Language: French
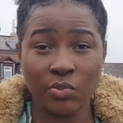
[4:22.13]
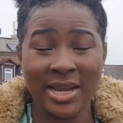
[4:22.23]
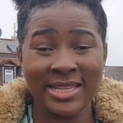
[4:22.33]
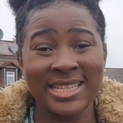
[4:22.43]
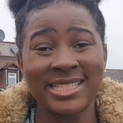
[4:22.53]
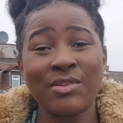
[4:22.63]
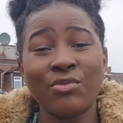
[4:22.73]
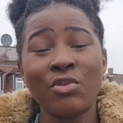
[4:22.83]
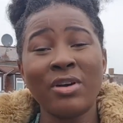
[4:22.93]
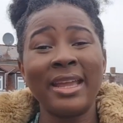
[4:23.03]
White et ça
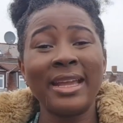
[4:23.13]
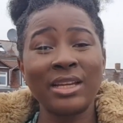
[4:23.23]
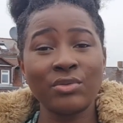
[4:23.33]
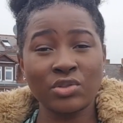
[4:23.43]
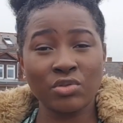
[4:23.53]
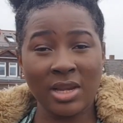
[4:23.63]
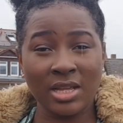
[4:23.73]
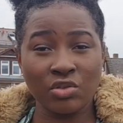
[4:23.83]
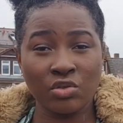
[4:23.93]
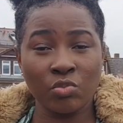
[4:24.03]
vous réécrit votre
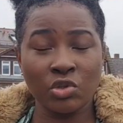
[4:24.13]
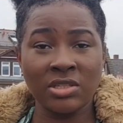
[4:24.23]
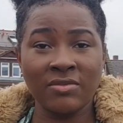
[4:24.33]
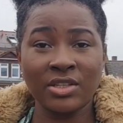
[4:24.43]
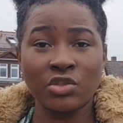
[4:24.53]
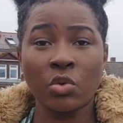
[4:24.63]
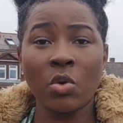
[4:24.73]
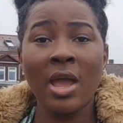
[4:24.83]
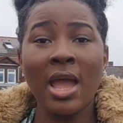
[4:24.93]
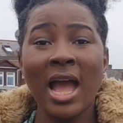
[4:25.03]
lettre de motivation
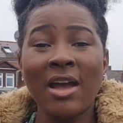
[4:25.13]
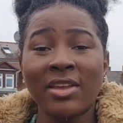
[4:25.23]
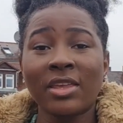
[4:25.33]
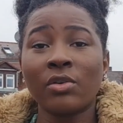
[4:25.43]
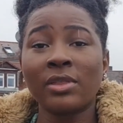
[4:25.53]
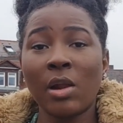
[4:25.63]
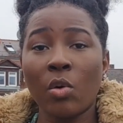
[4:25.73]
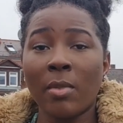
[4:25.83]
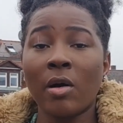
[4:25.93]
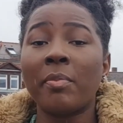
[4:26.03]
avec un
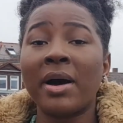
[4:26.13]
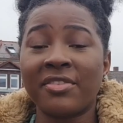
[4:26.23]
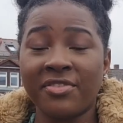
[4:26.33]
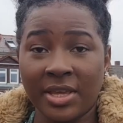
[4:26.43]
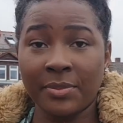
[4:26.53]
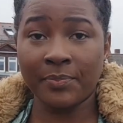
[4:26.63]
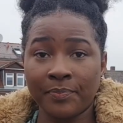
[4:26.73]
allemand parfait.